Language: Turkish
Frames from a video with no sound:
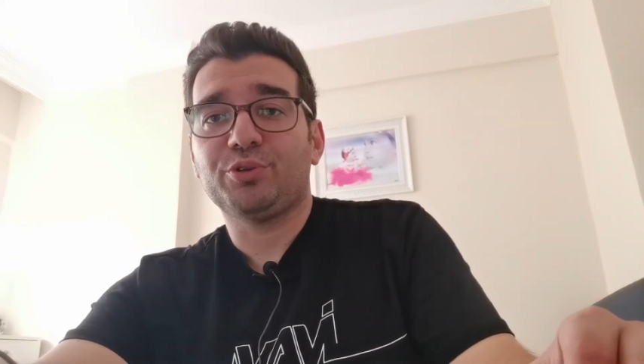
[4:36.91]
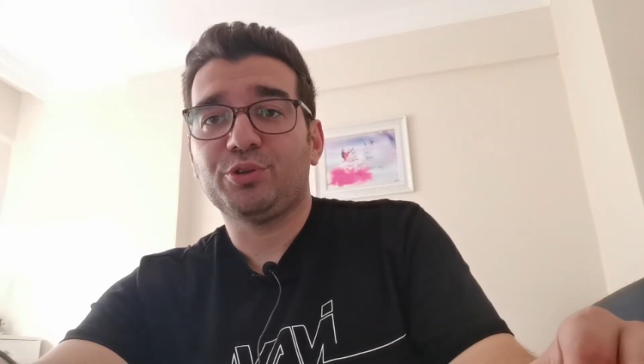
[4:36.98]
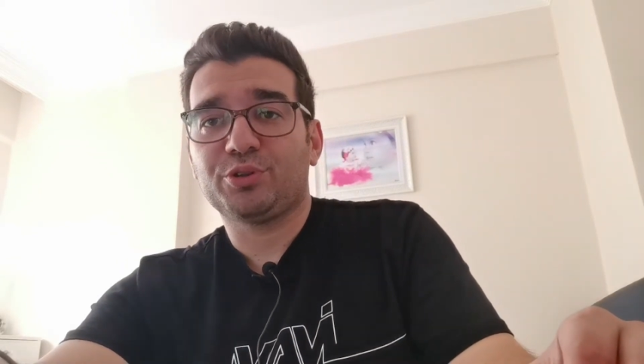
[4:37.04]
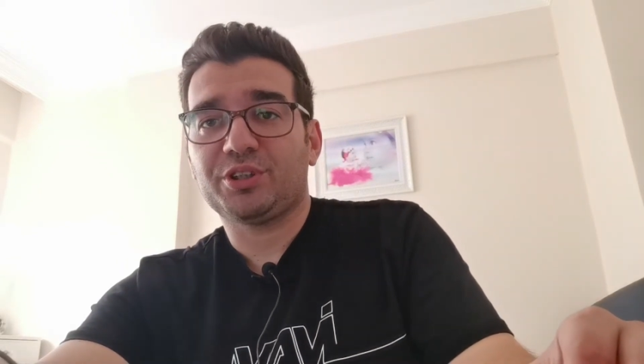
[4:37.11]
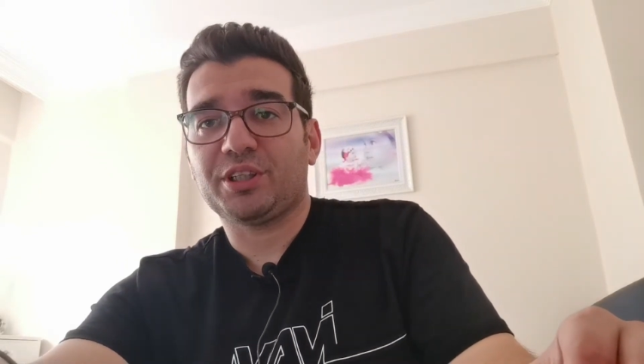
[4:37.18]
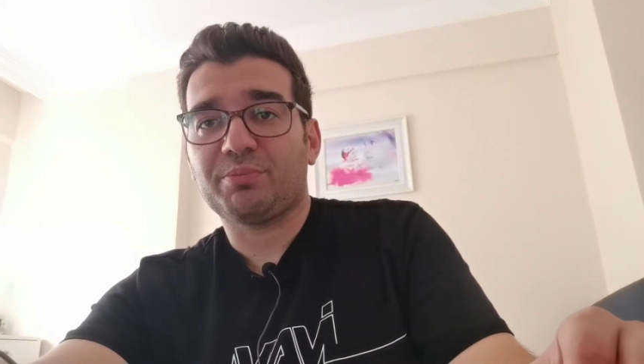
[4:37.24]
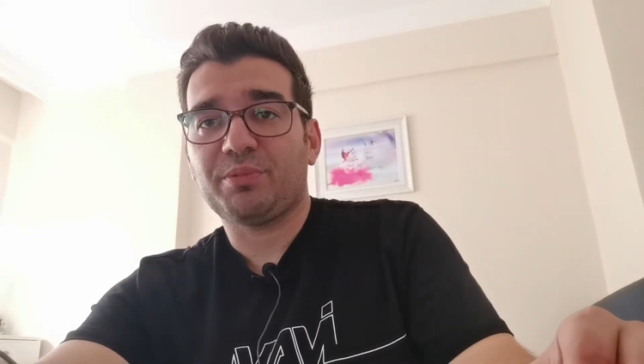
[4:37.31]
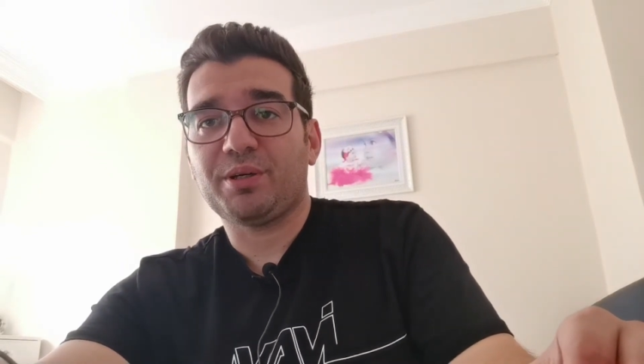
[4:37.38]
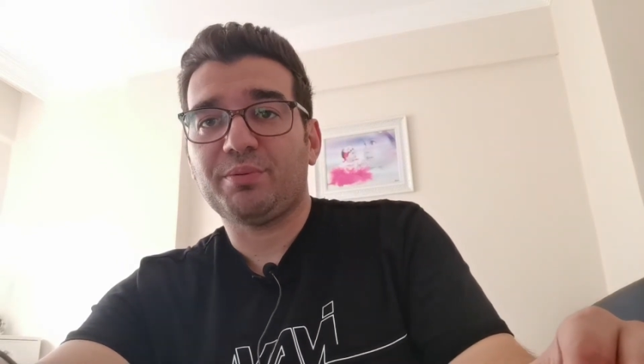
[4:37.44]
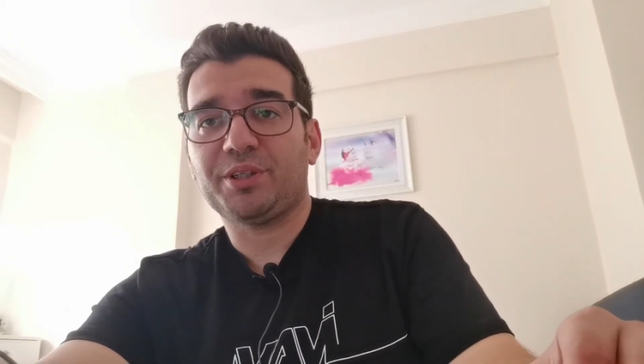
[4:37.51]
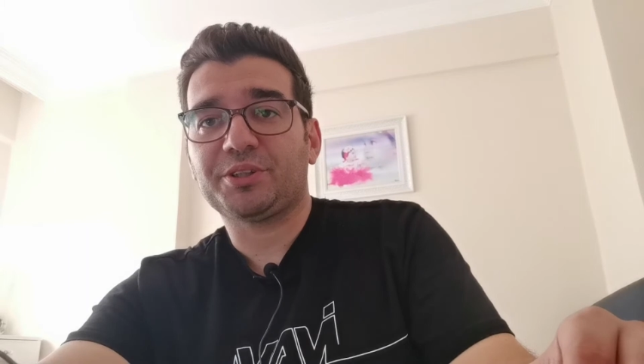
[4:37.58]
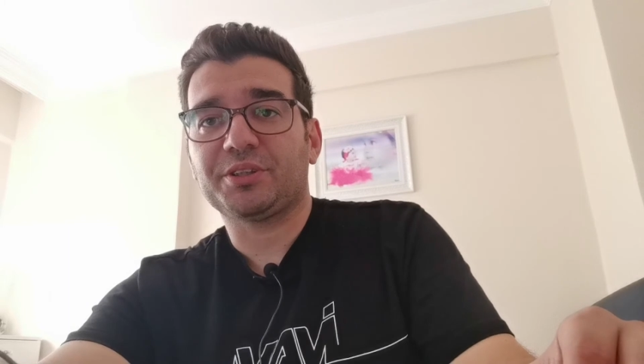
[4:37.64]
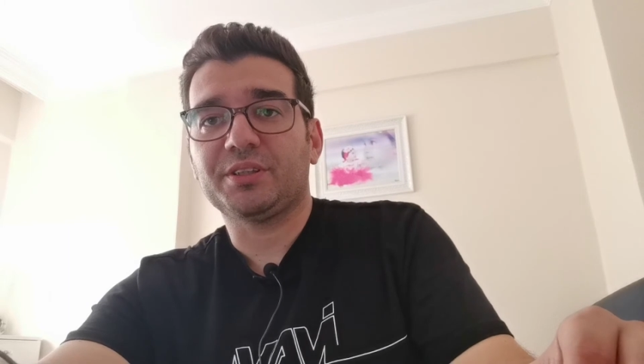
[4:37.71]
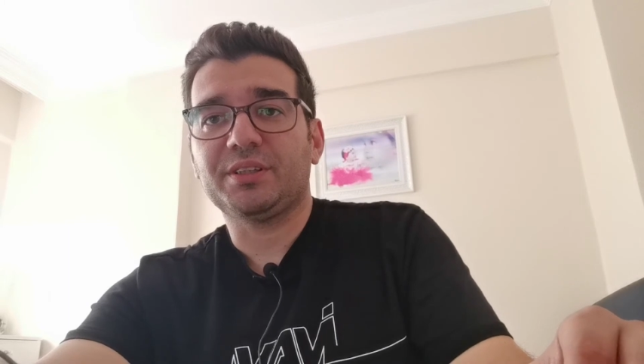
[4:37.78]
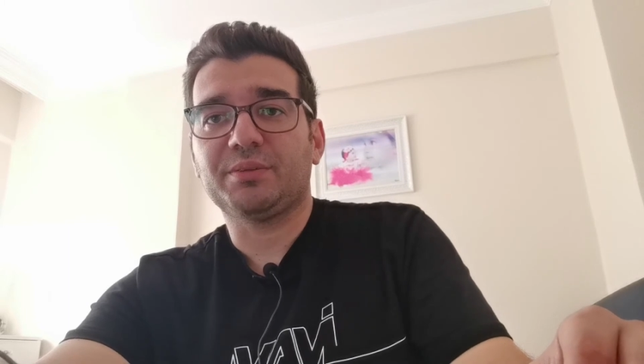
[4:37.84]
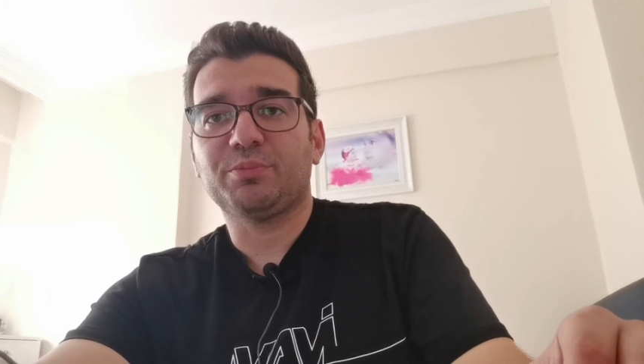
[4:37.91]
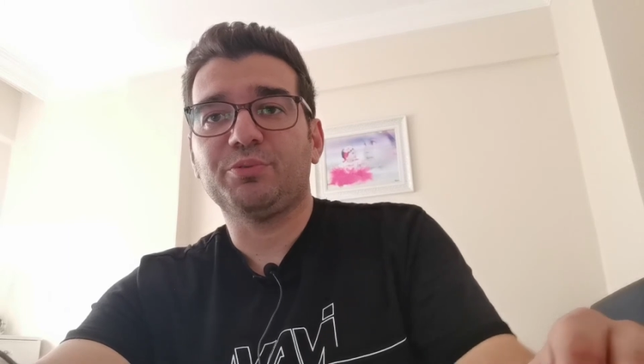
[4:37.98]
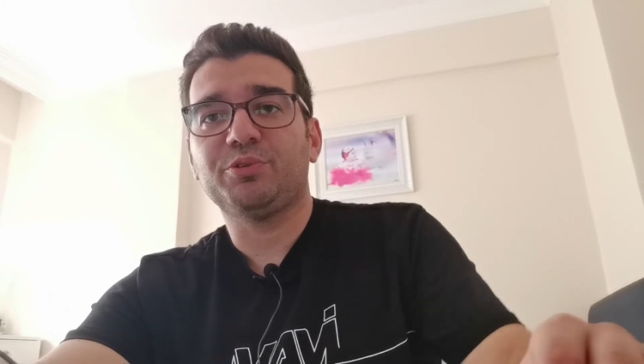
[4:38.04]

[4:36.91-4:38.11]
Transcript: video çekmeye başladık.